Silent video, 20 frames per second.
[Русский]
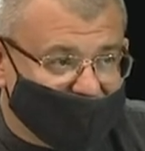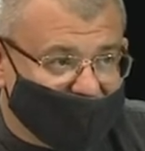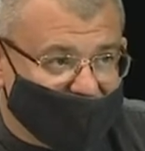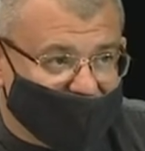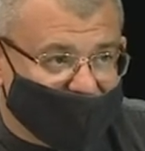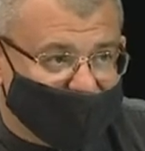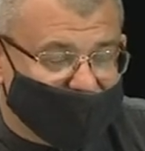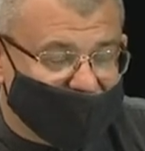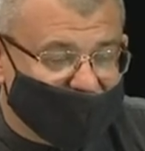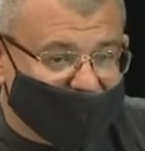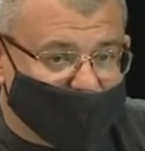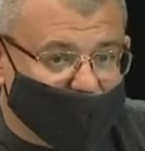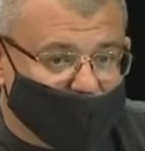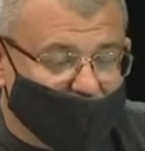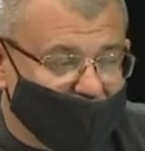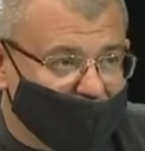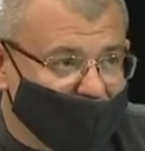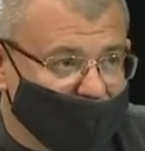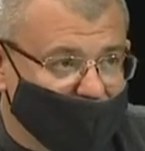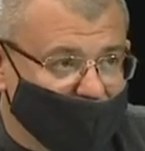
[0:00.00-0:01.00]
через призму
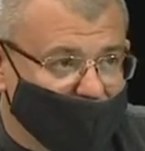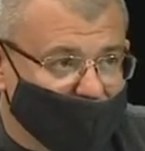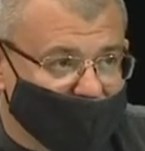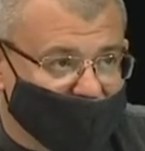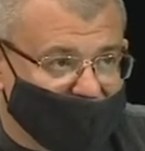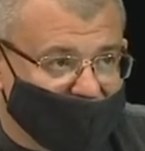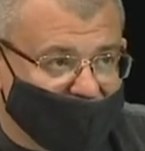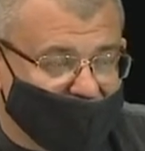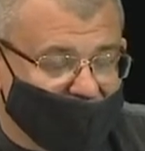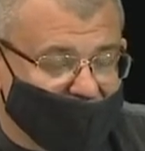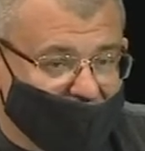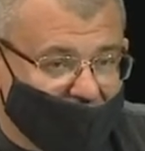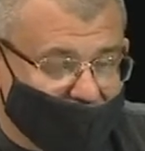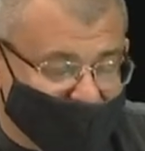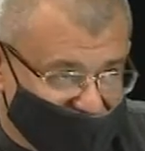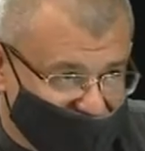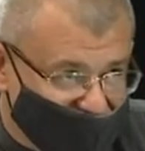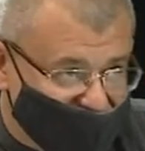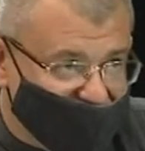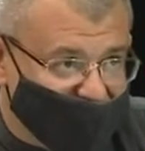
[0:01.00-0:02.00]
религиозной
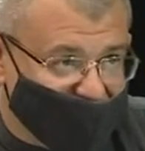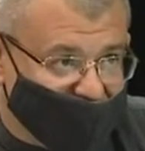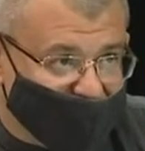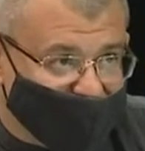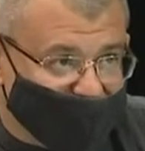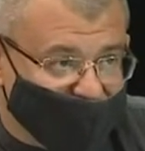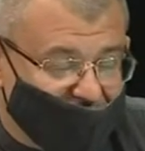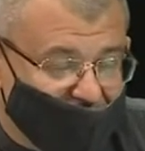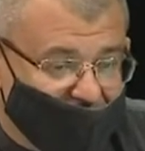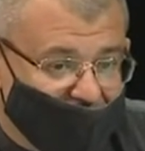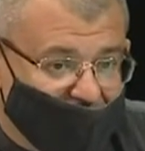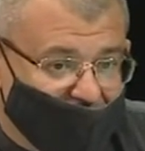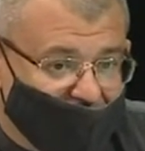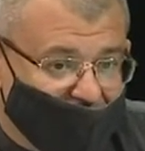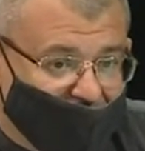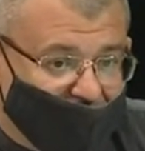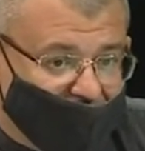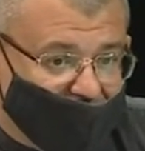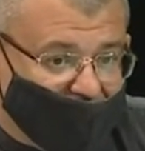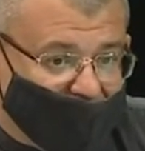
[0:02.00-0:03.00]
общины
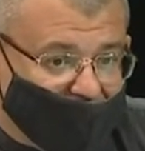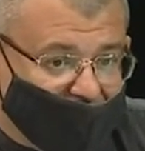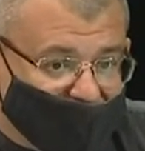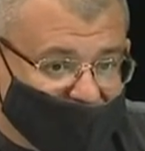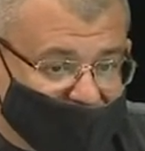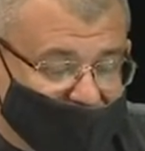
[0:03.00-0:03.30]
наши